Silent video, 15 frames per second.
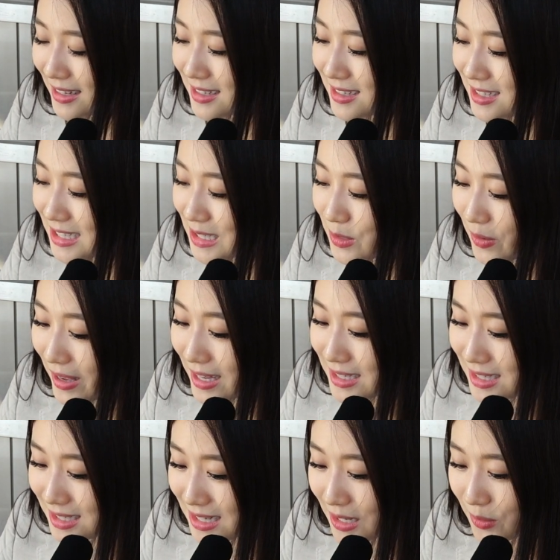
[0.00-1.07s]
그 신화의
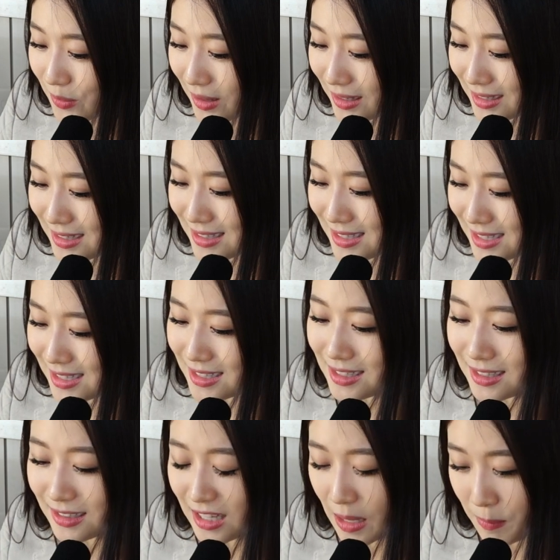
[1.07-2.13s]
시작과
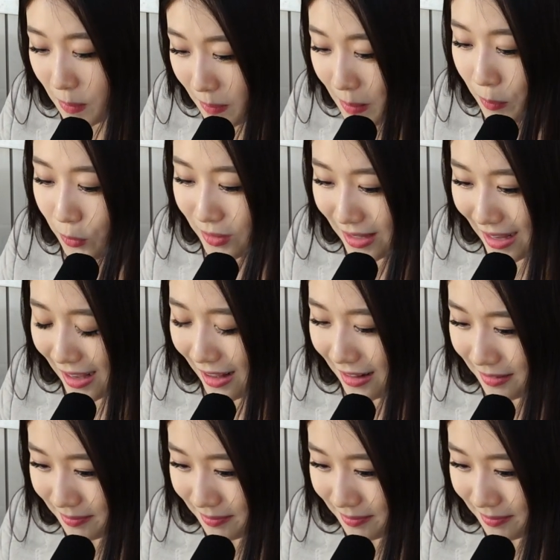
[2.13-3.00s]
끝을 탐험해 본다.